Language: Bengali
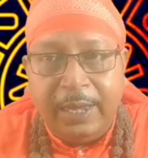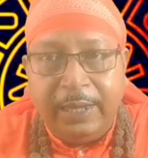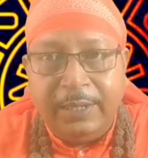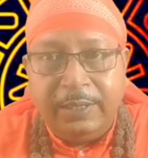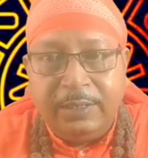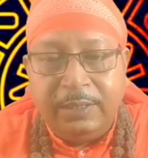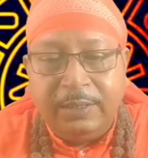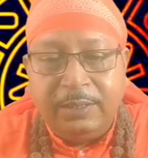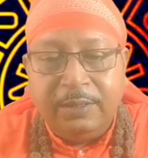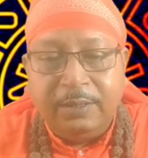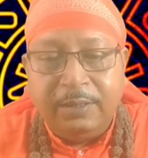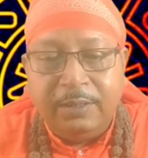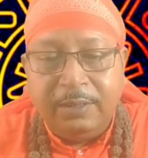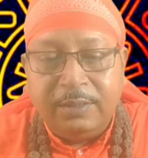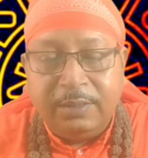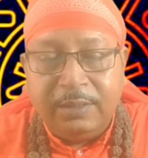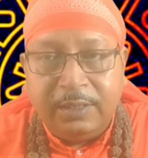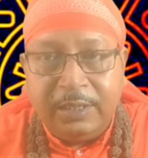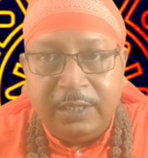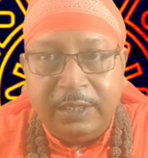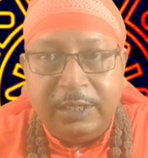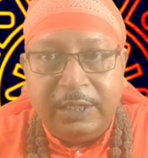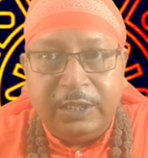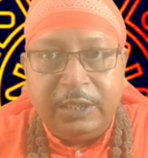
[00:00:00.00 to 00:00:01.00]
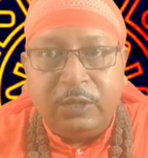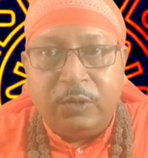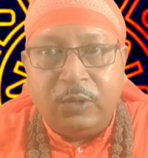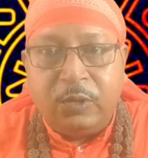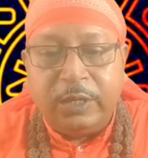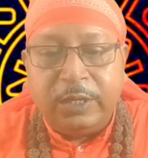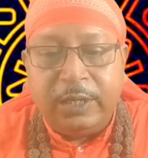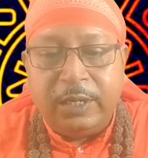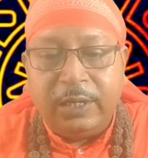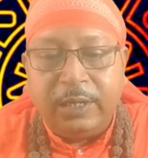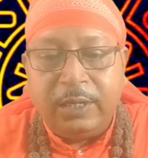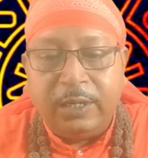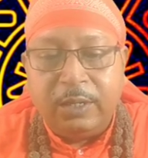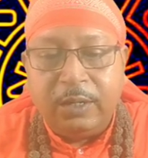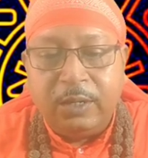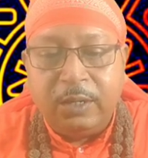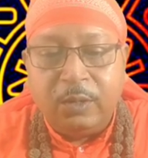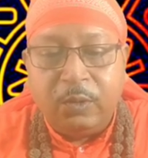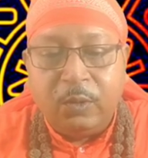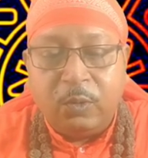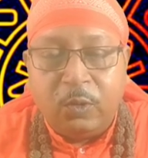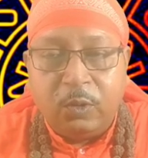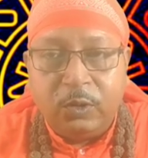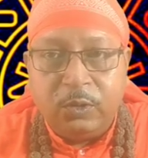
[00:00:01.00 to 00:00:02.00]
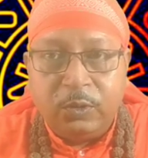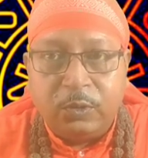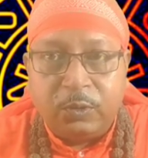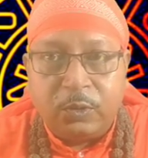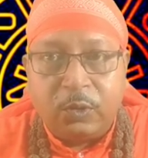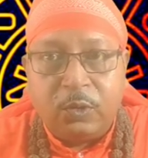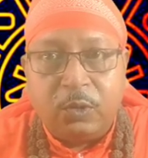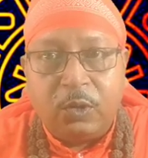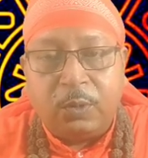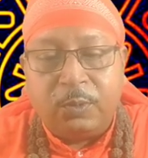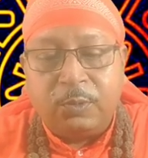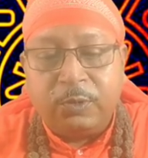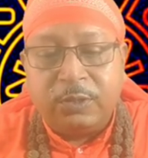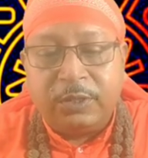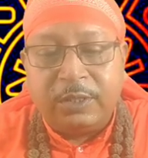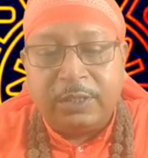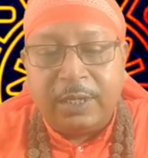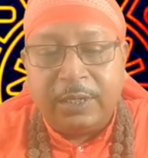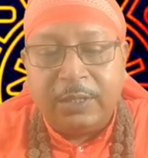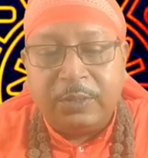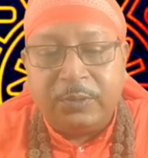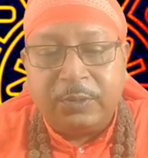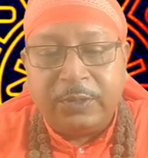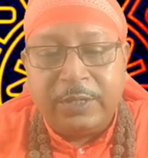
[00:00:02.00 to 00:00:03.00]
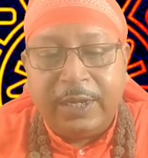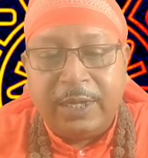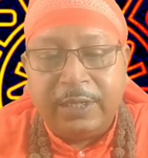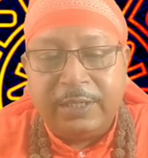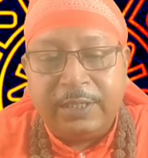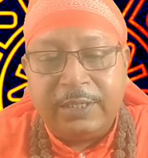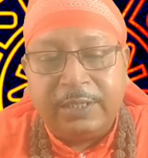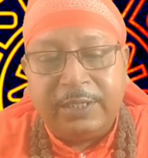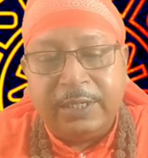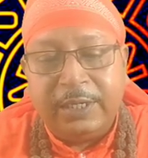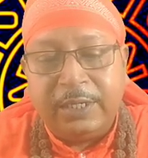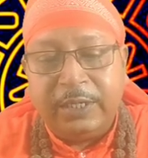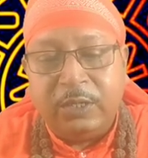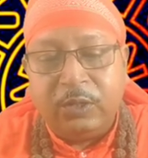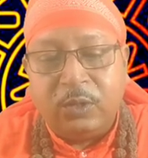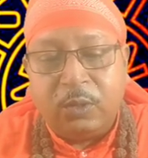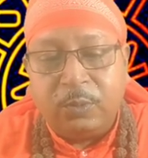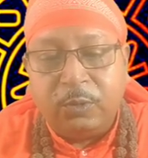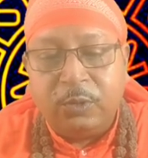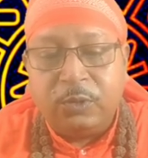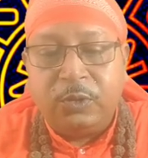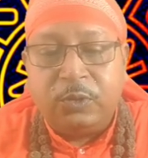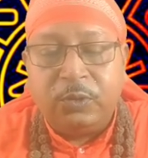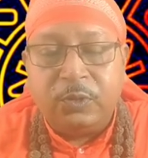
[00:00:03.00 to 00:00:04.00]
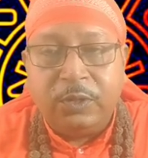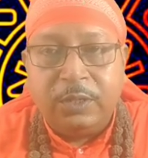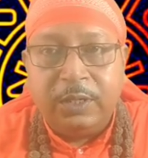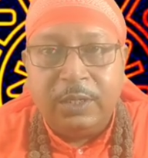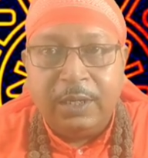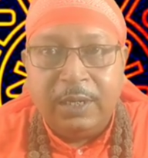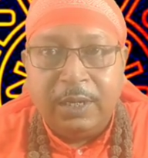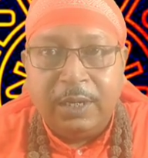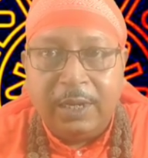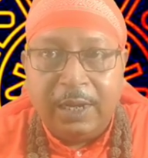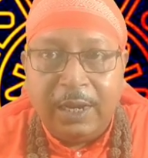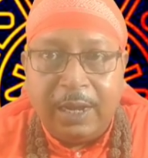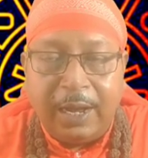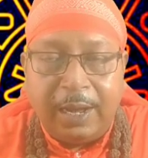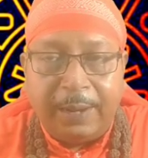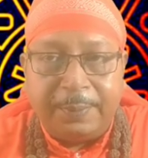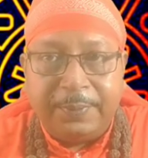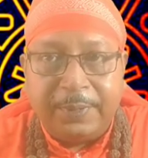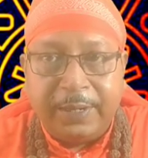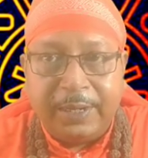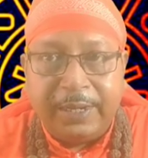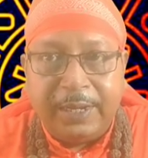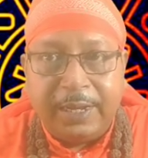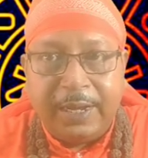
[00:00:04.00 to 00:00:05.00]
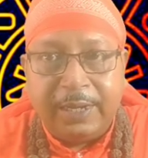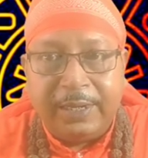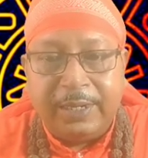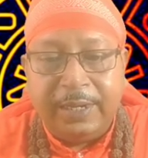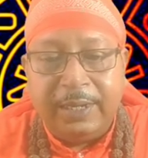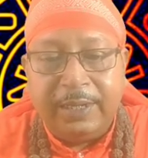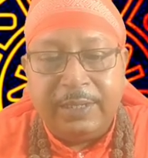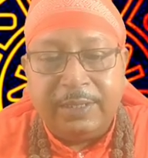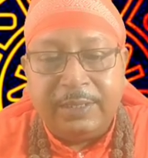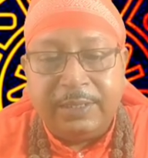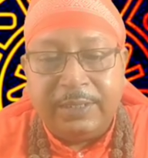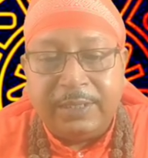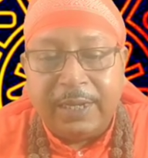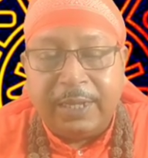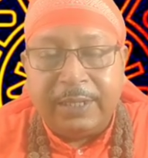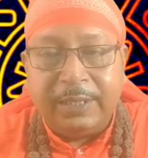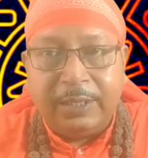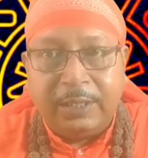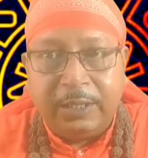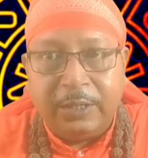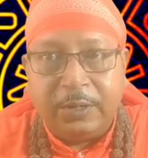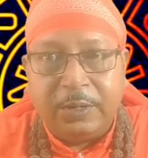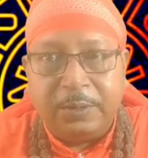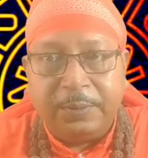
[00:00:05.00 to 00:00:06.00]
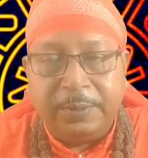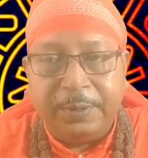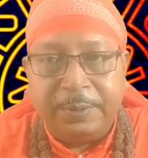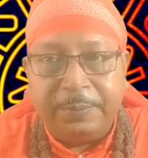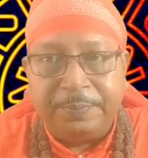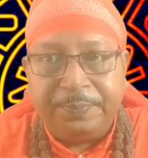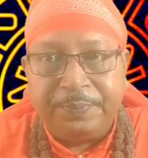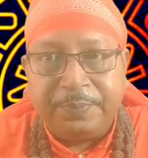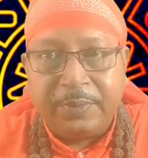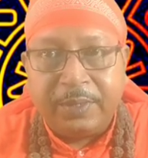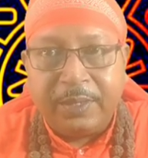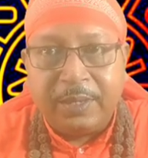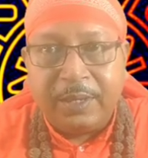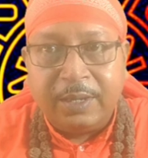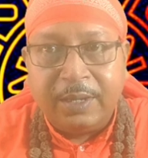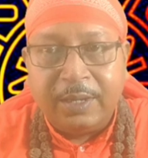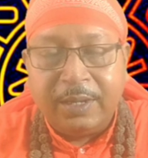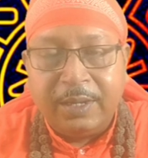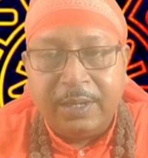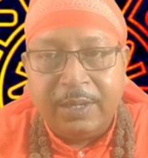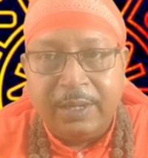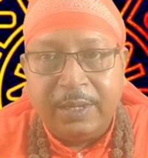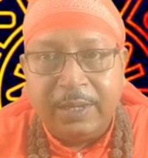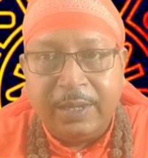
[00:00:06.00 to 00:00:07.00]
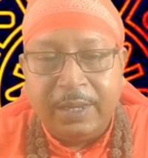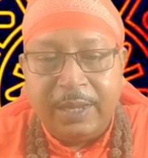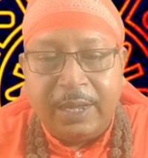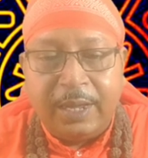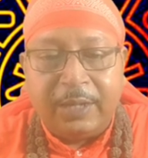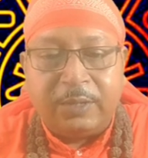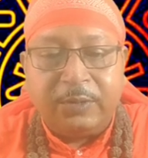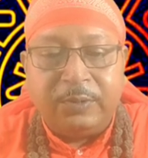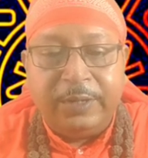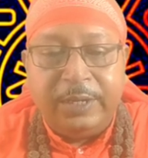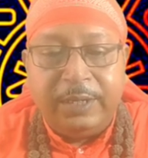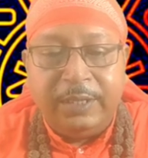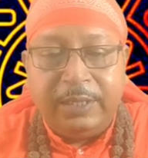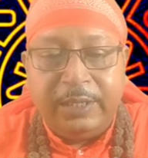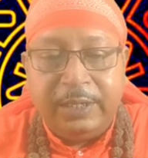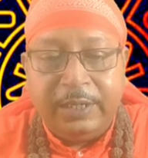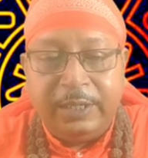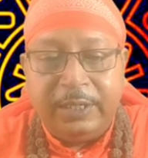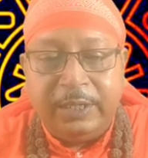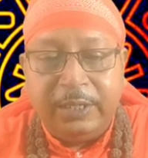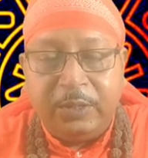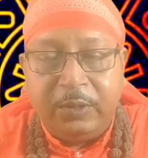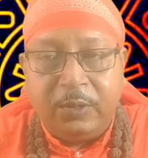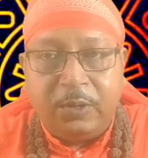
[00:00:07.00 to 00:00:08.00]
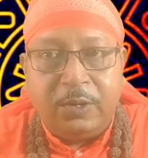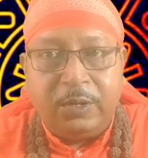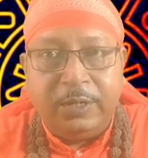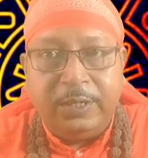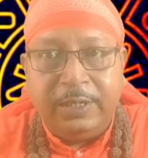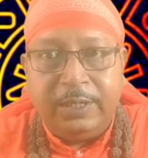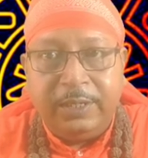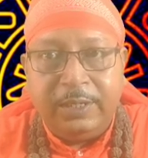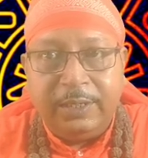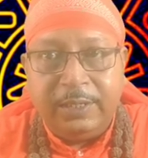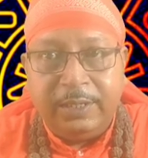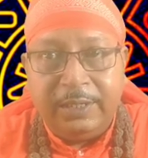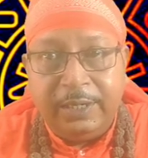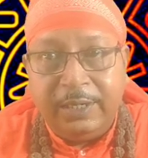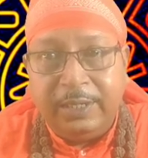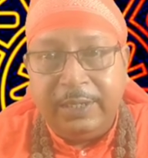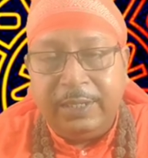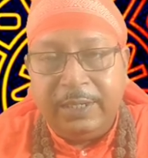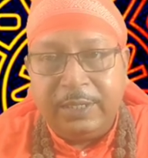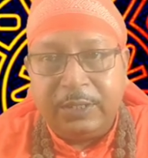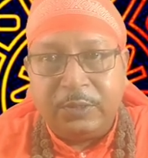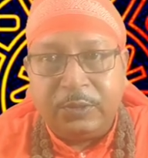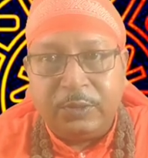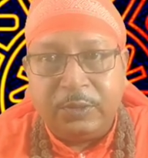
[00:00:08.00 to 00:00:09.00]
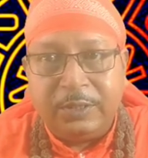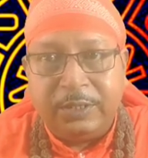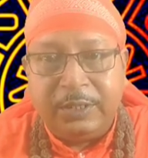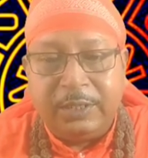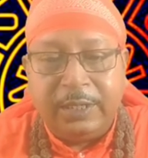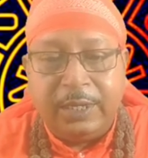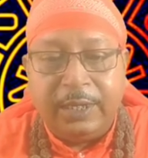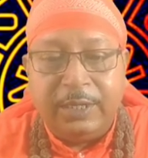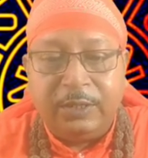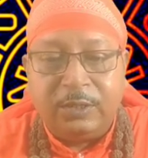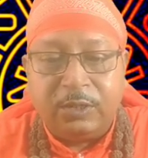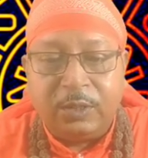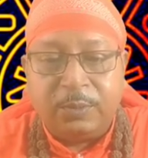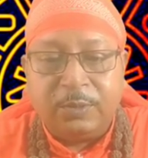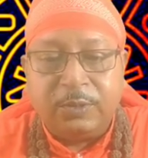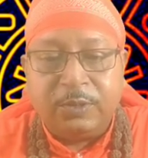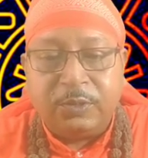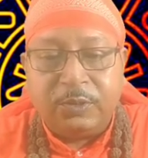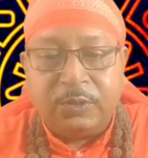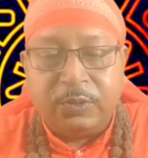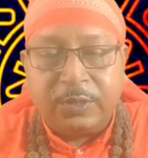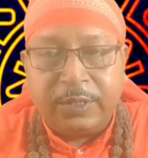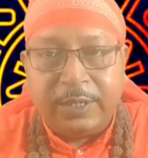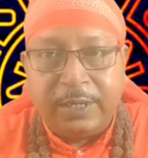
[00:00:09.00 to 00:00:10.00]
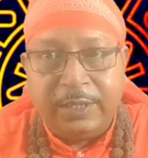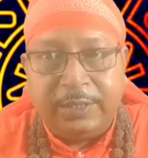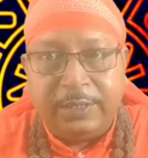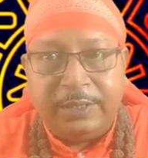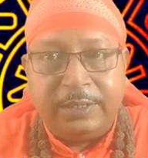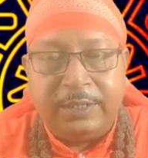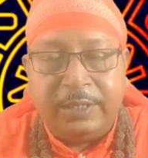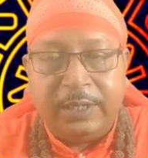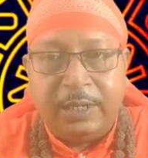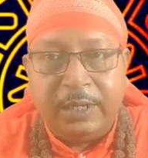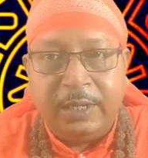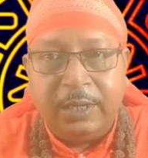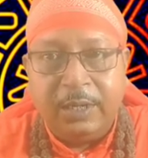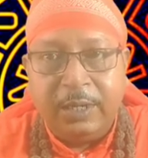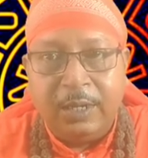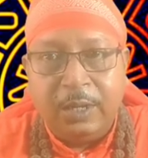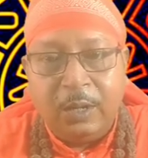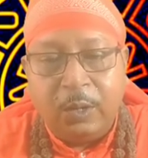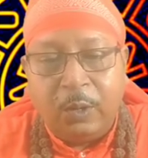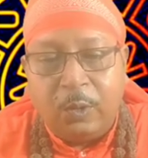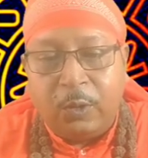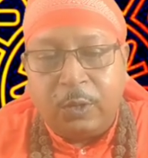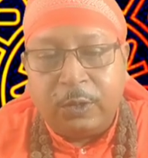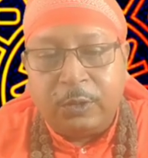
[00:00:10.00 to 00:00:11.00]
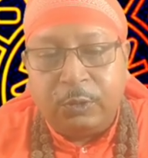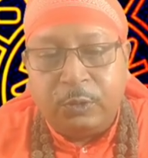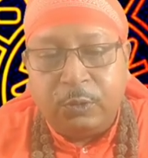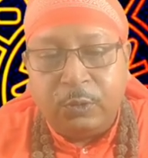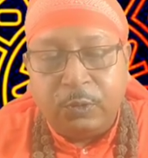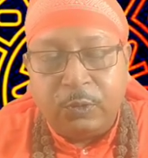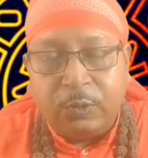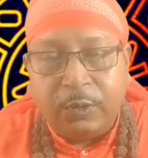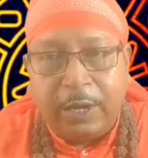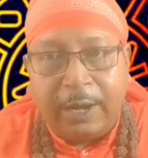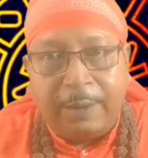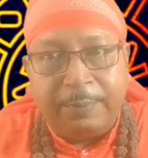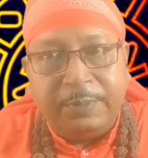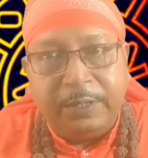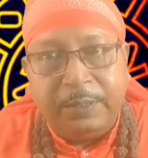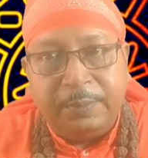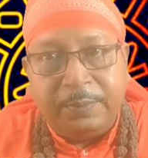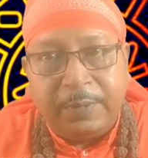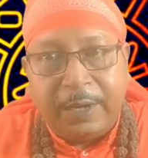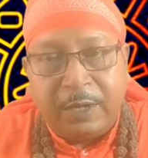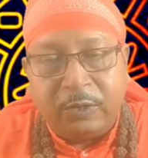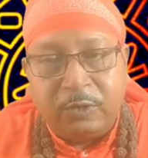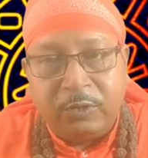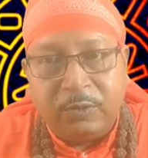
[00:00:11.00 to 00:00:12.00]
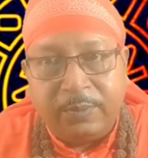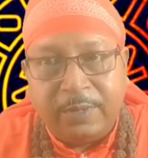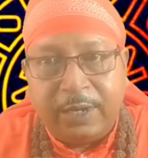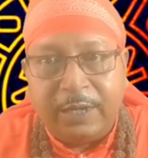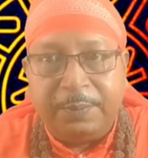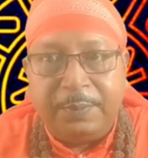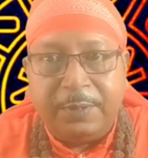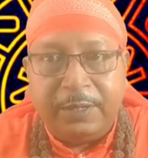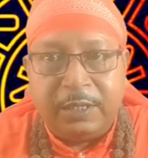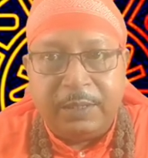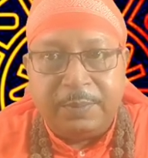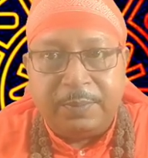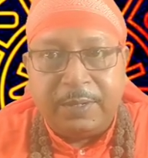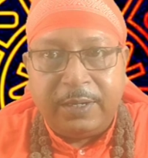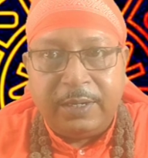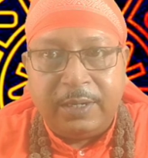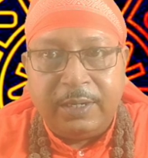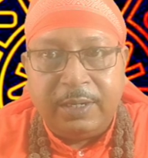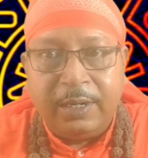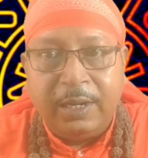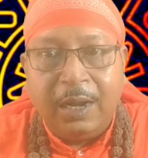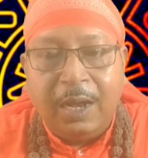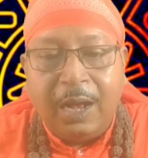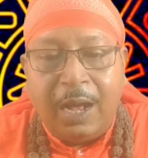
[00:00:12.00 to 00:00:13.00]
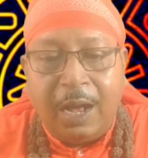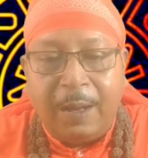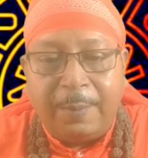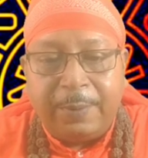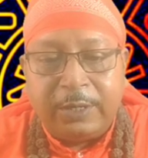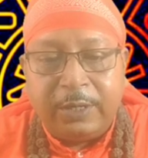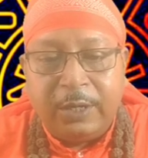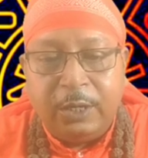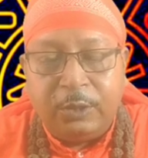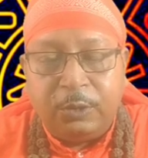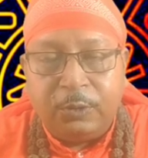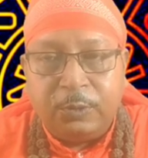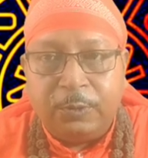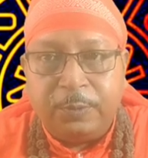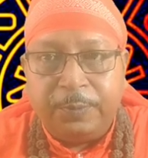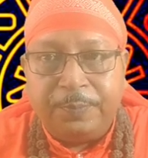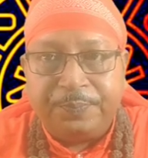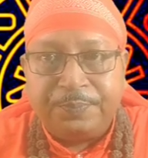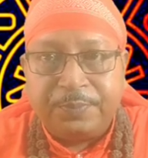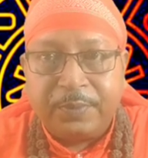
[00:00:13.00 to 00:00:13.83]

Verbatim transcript: এই তিনটি ঘরে কোন গ্রহ অবস্থান করে আছে সেটি অবশ্যই আপনাকে আগে জানতে হবে কারণ এই তিনটি ঘরই নির্দেশ করছে এই সমস্ত ক্ষেত্রে অর্থ আপনি বারংবার পেতে পারেন আবার হয়তো